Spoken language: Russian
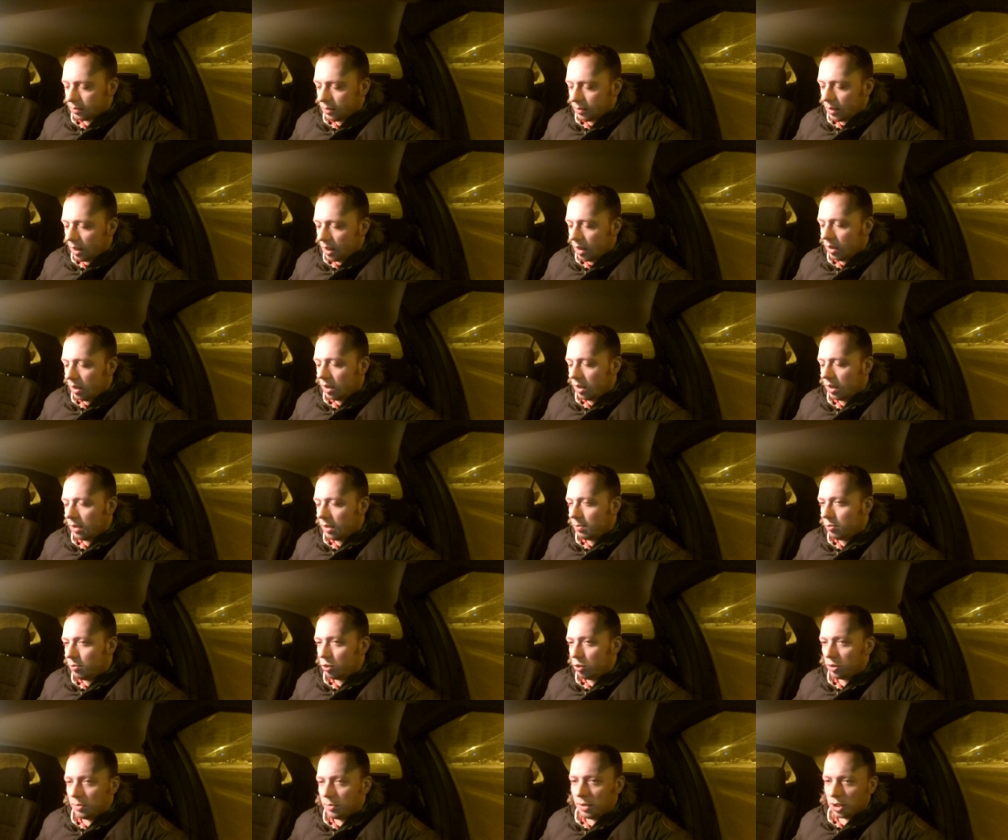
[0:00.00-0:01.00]
э,
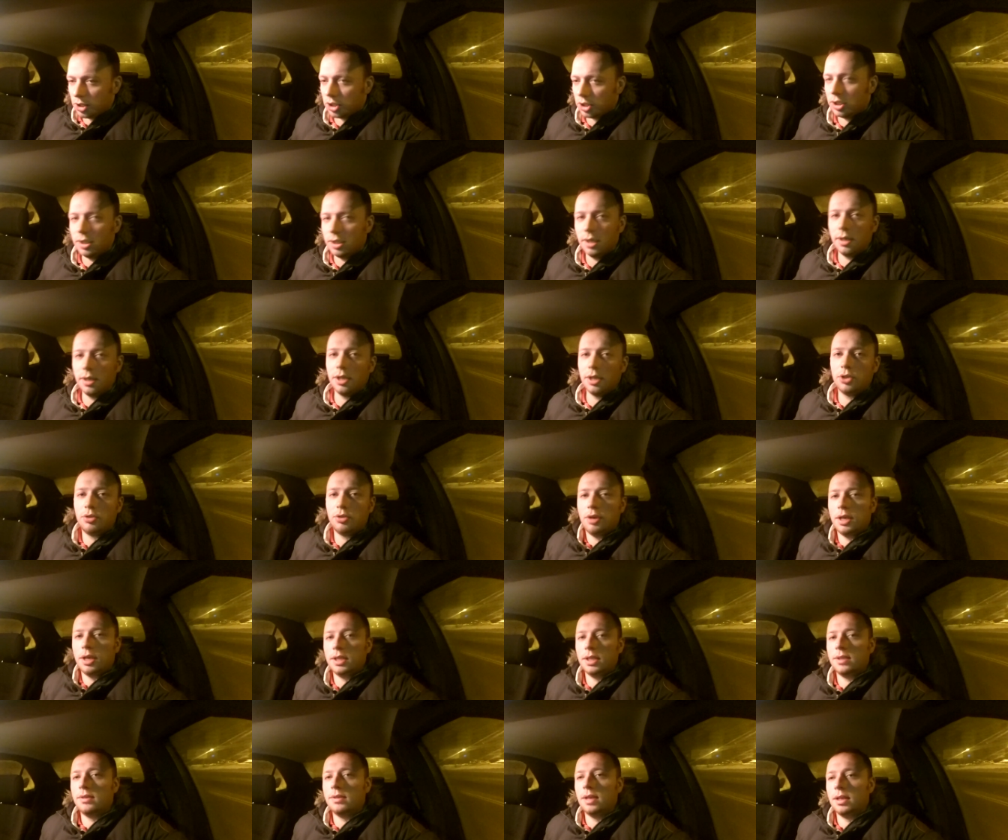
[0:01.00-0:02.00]
под машиной,
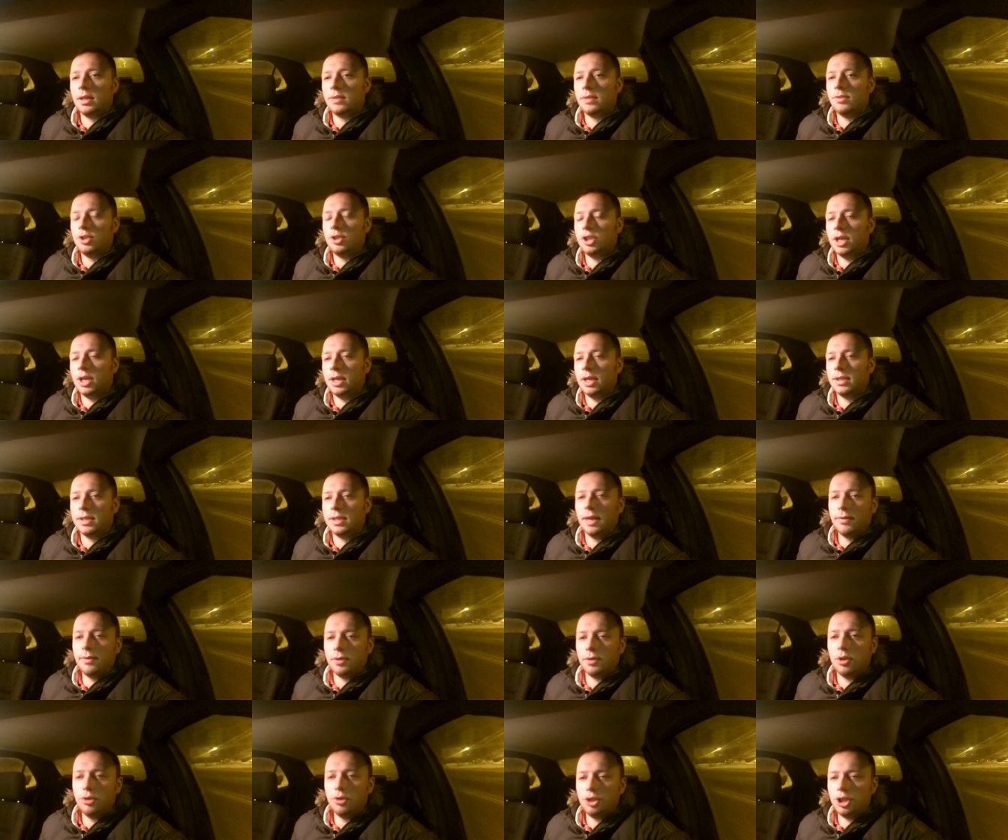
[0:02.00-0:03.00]
которая отвечает за
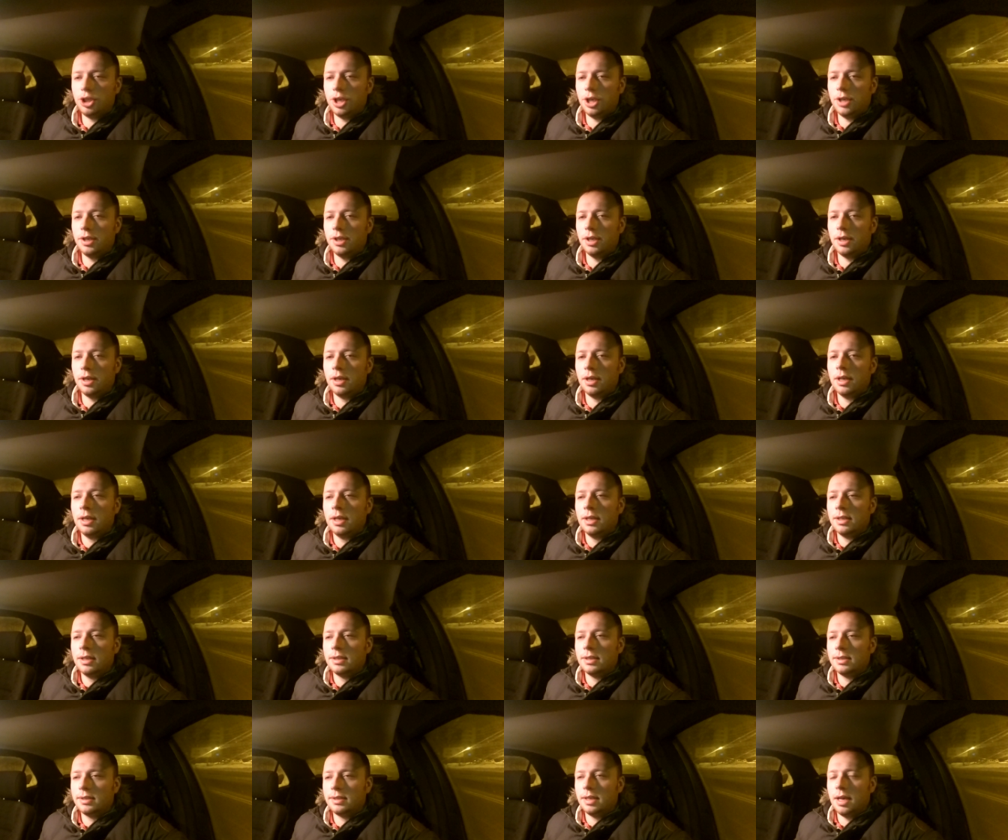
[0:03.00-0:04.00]
включение,
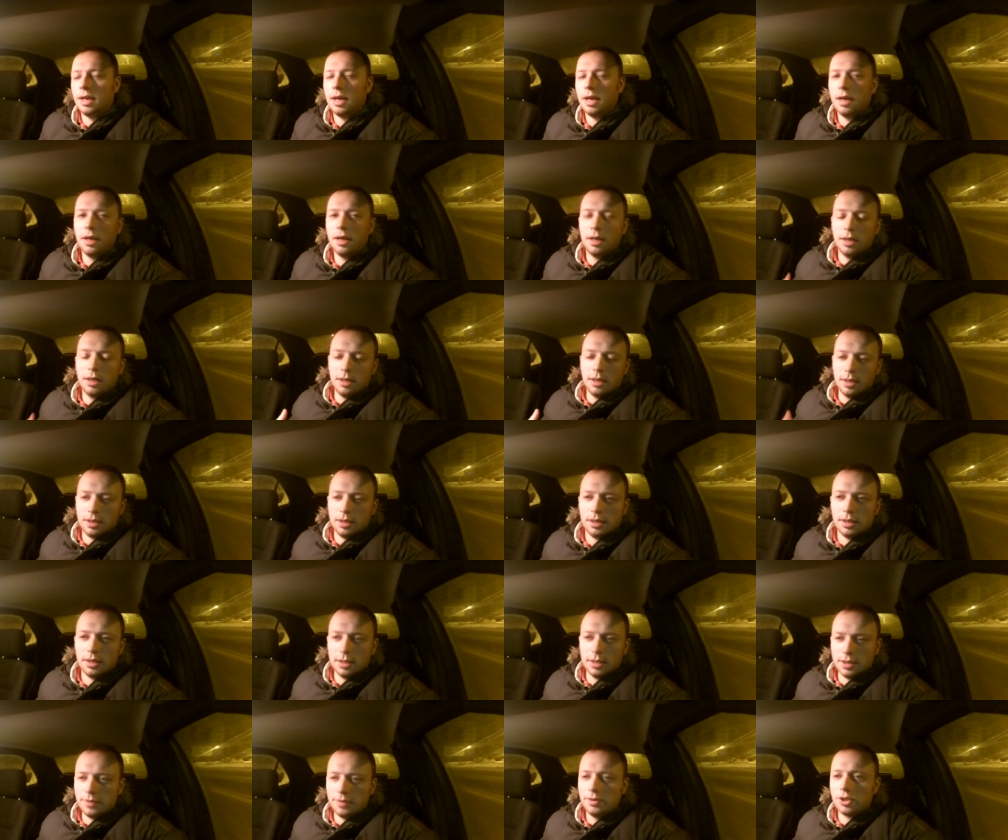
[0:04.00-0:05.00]
за
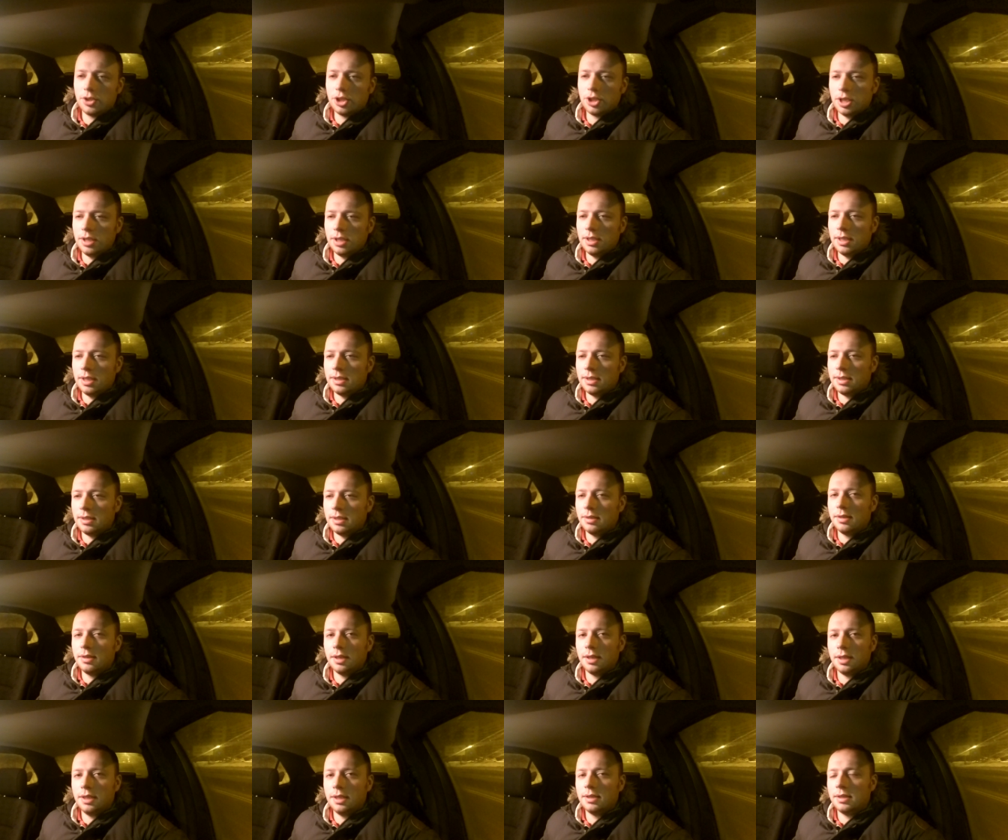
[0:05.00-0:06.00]
э, движение
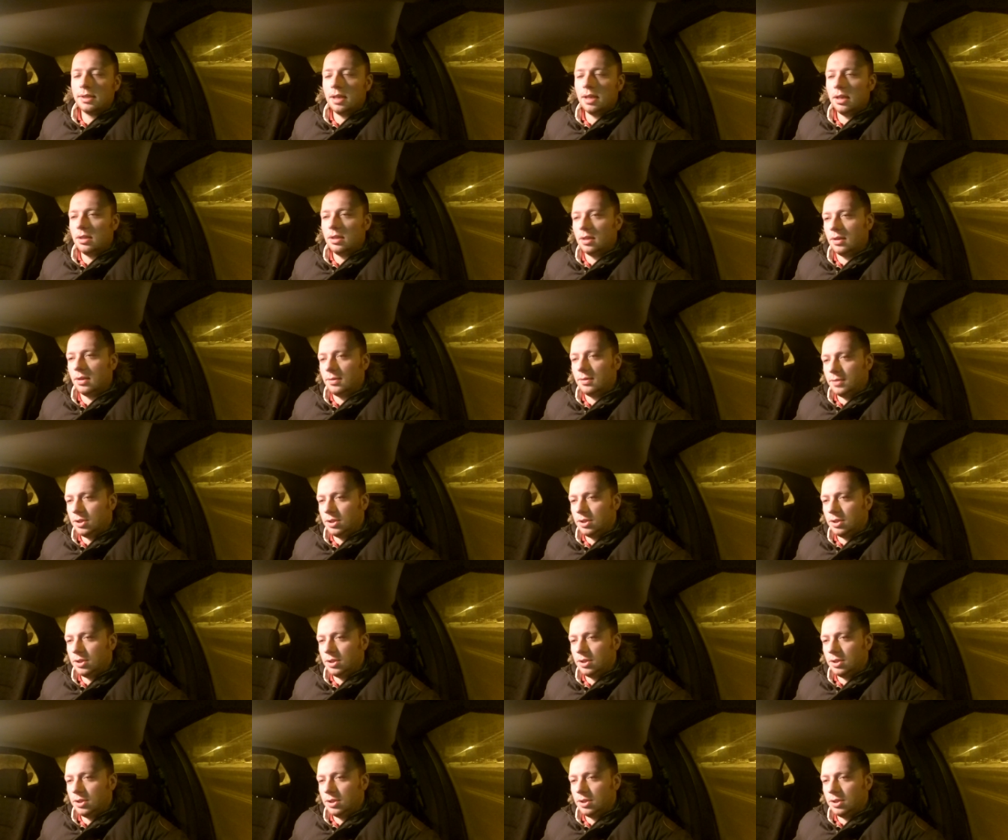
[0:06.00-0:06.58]
синхронизаторов.